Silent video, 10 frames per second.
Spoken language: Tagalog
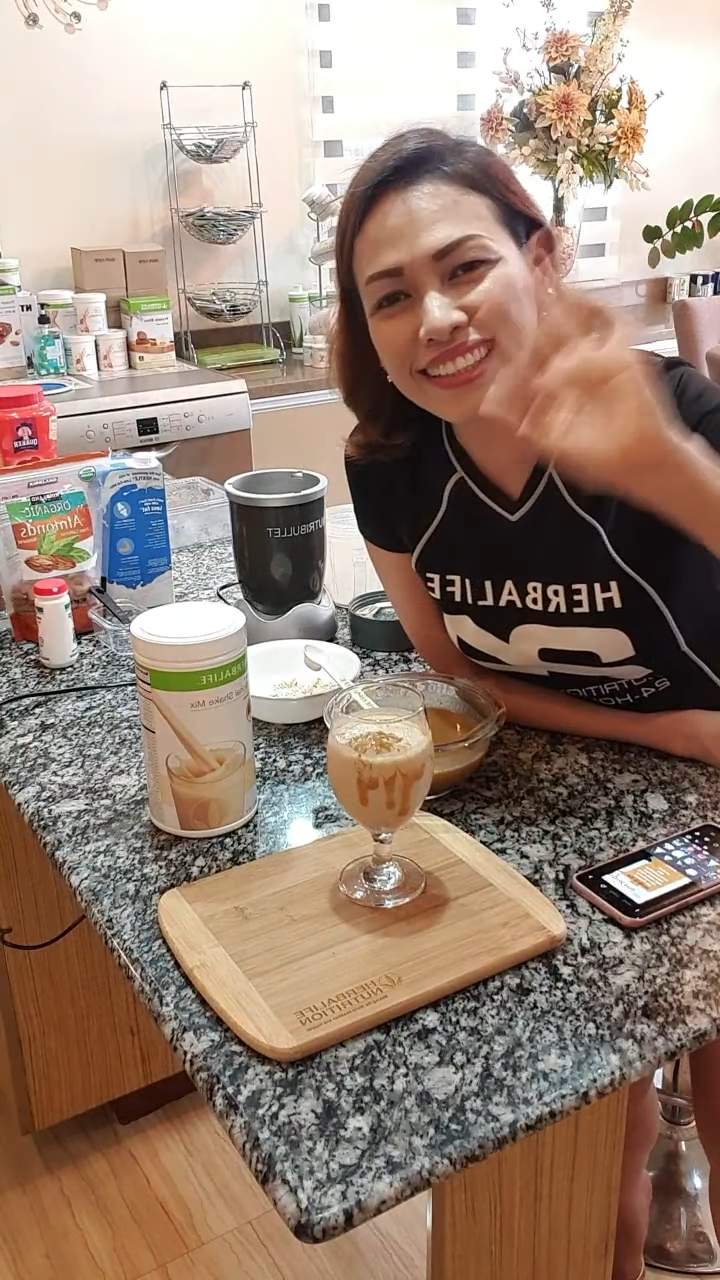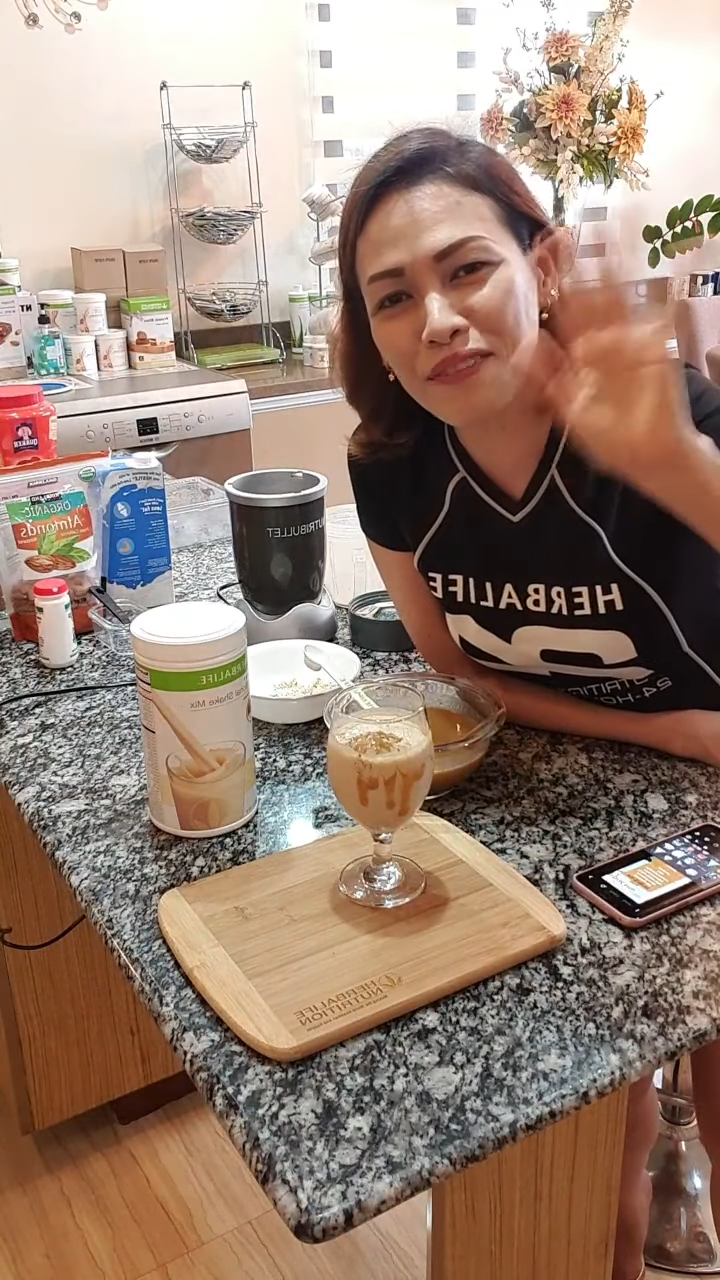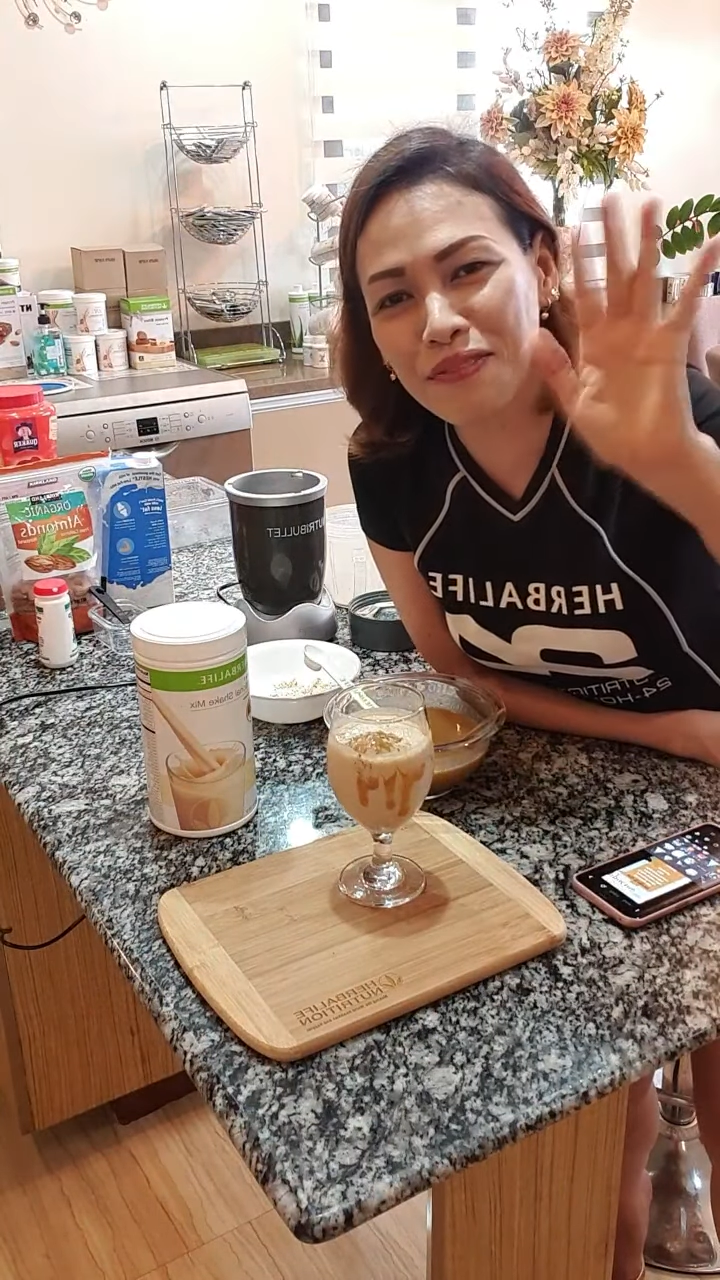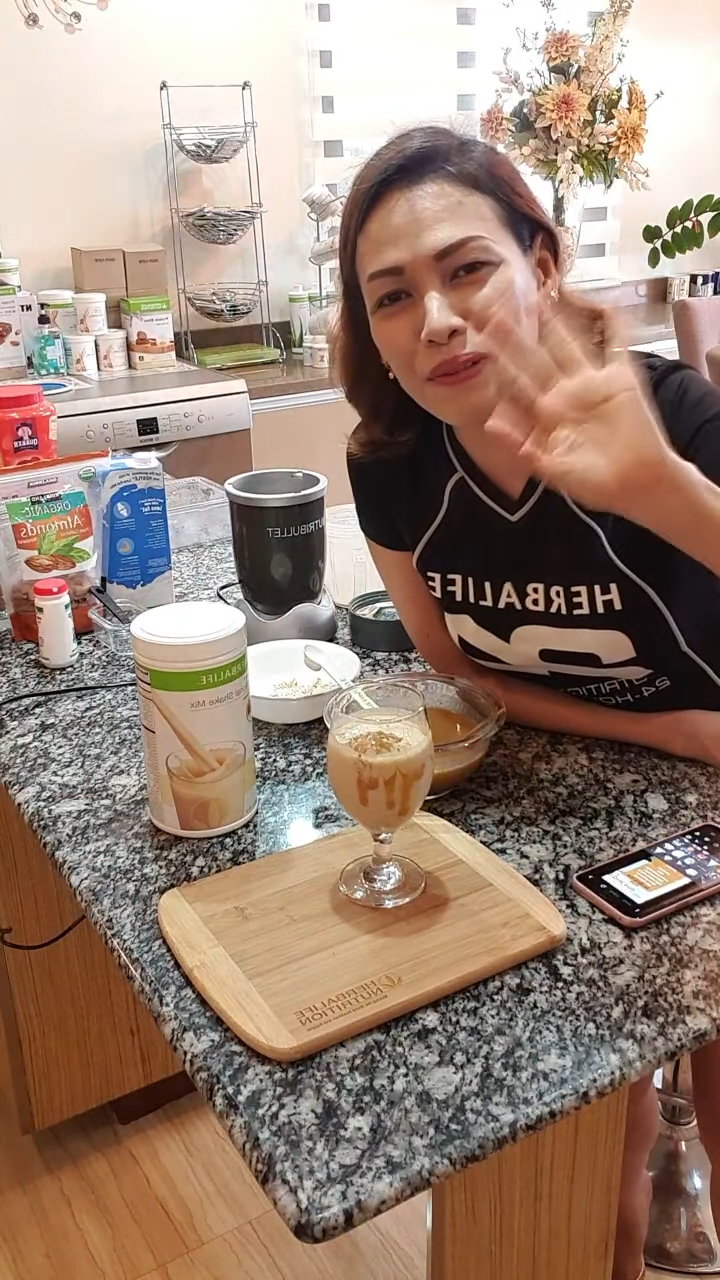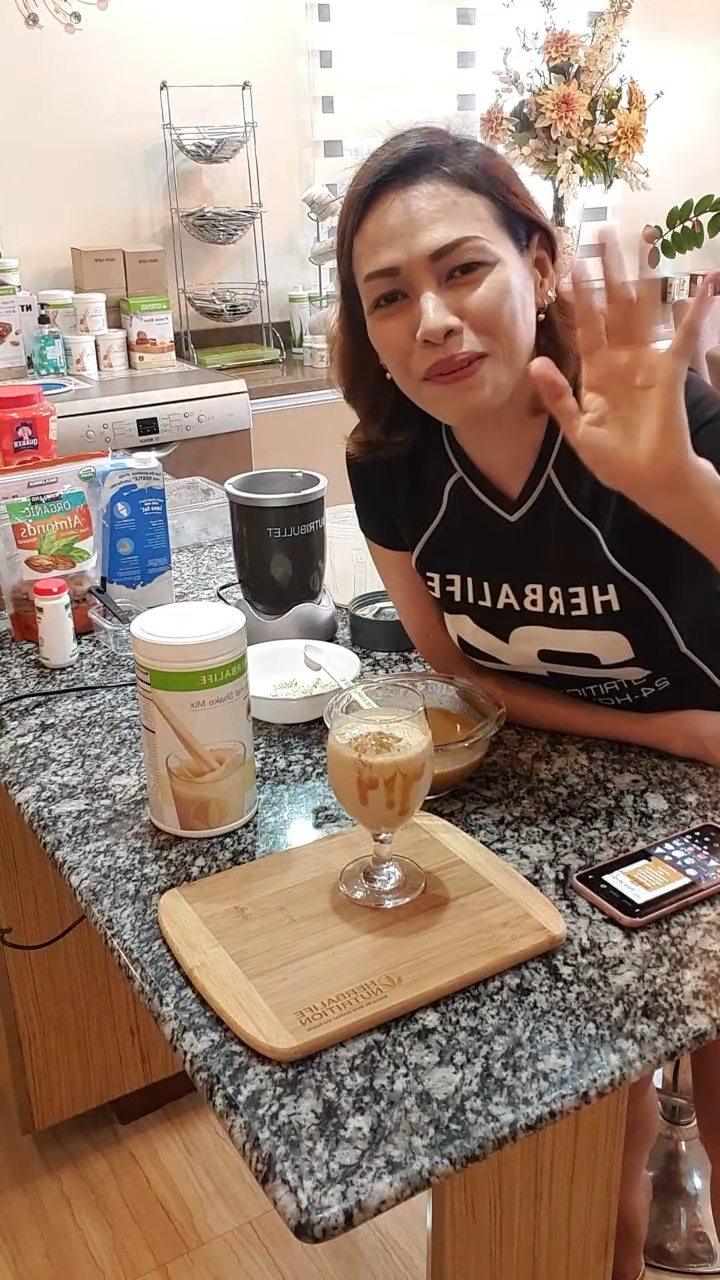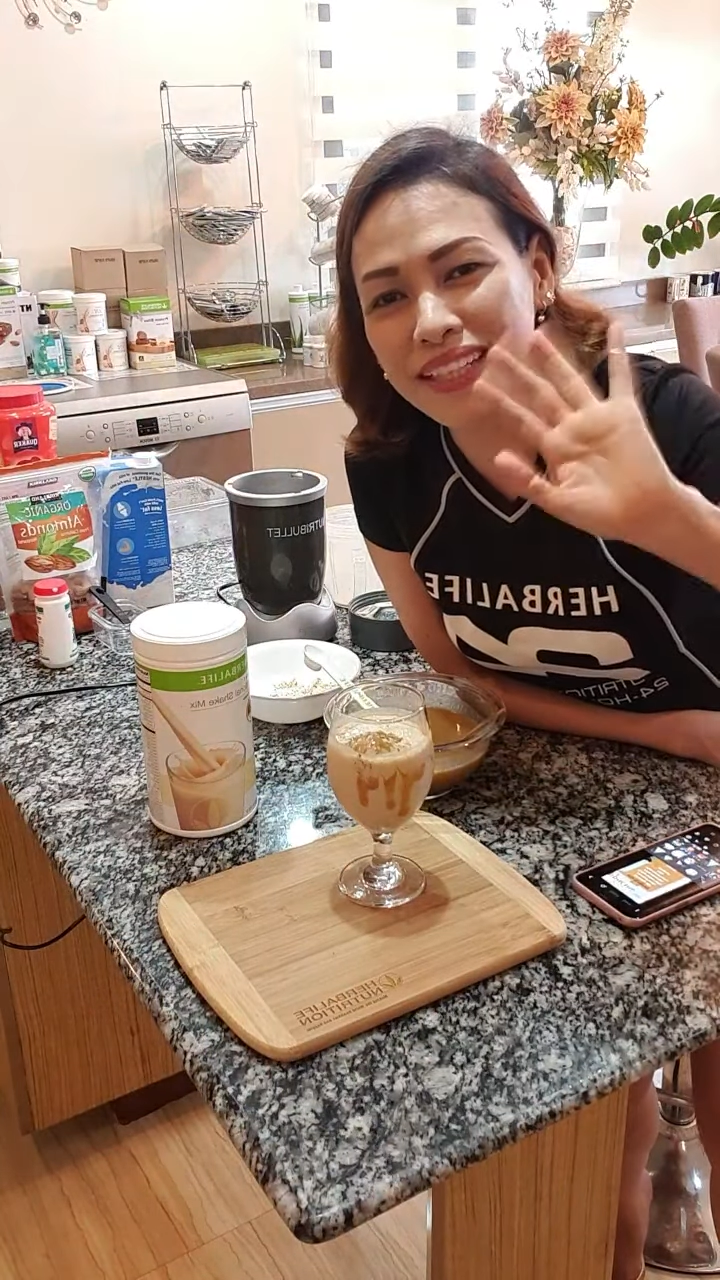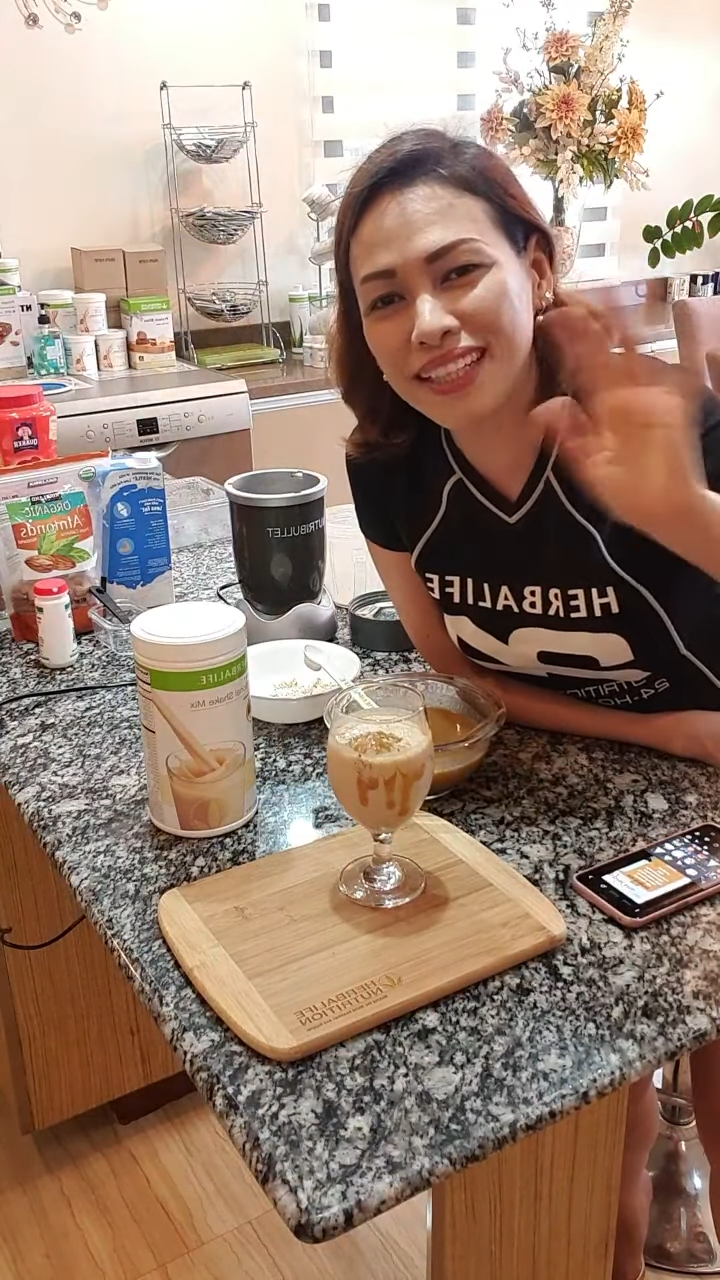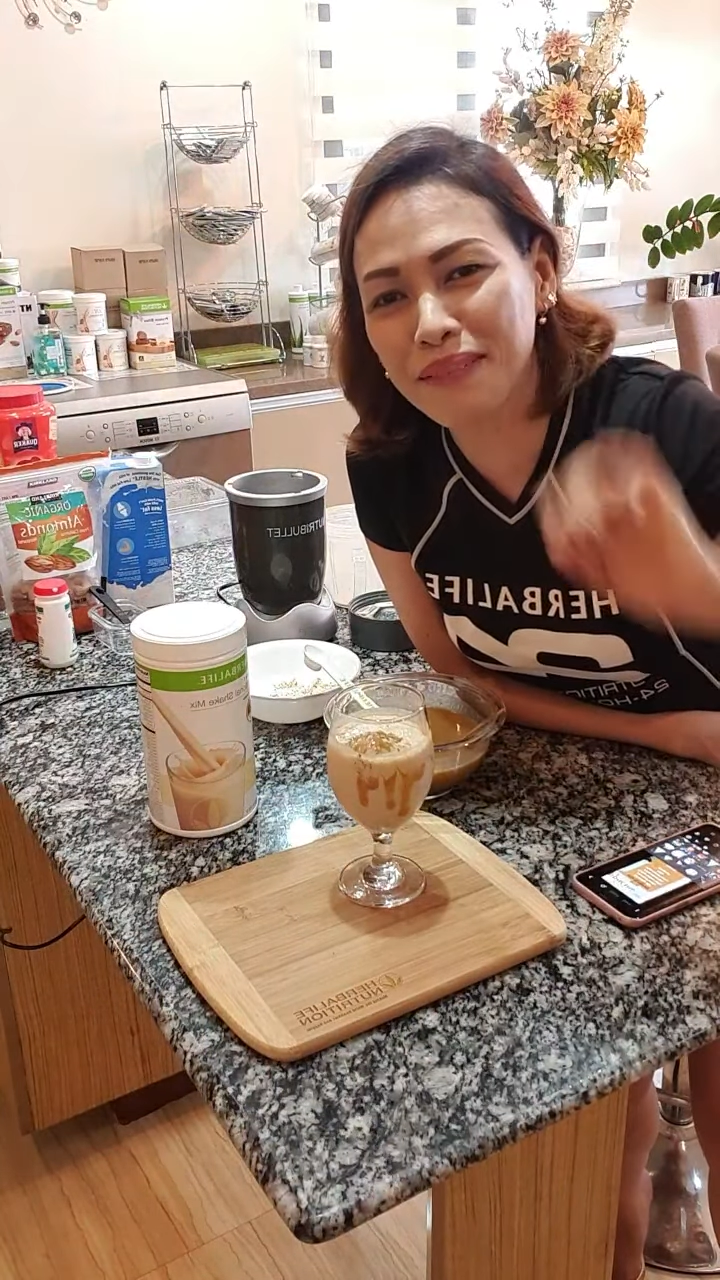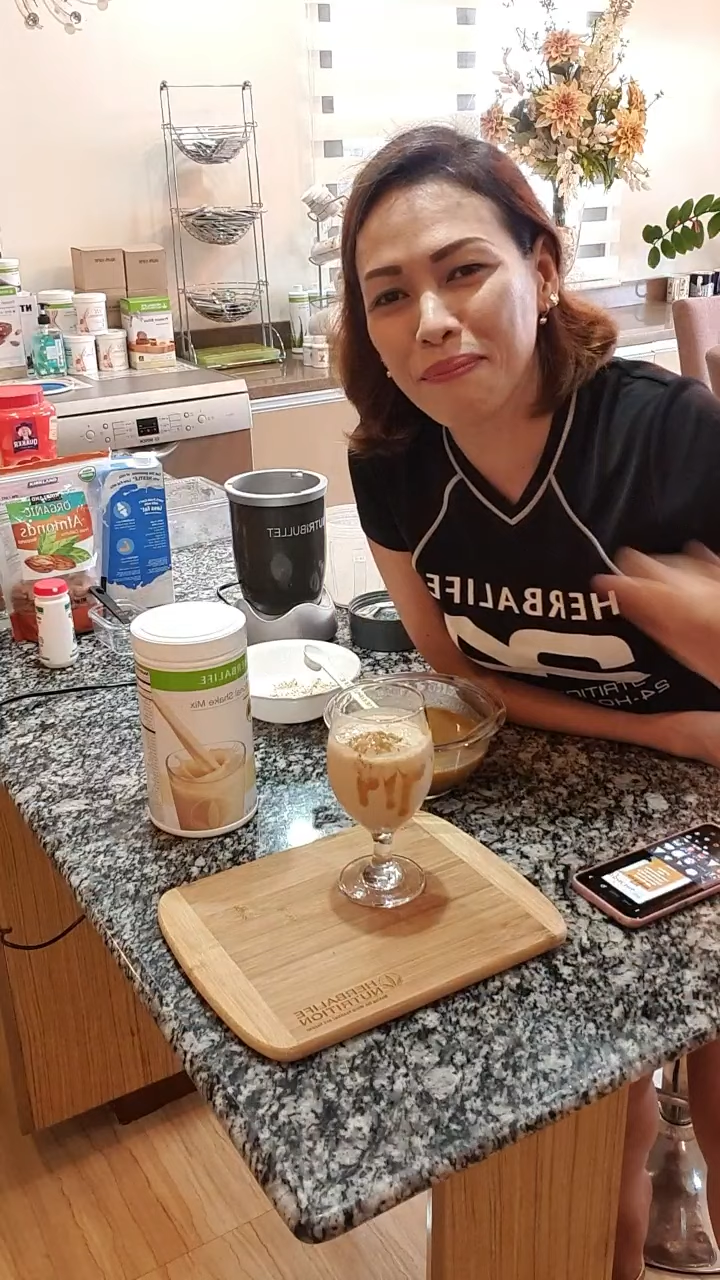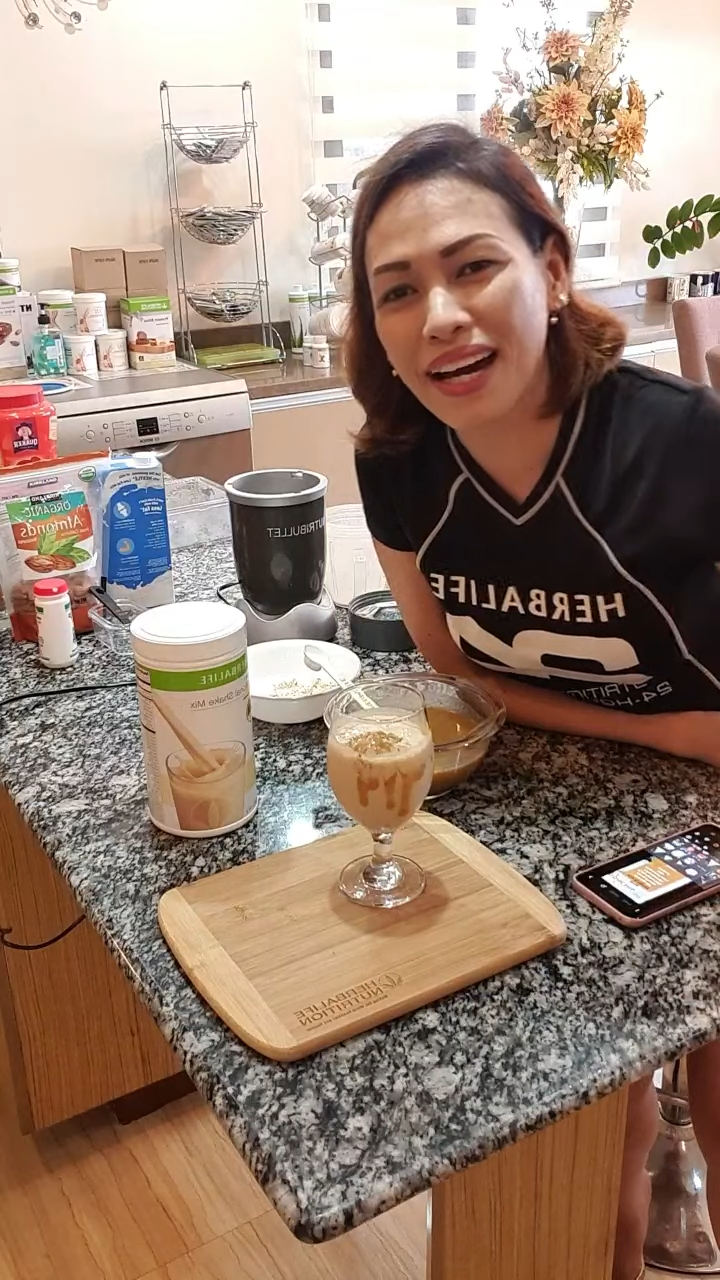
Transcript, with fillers: everyone.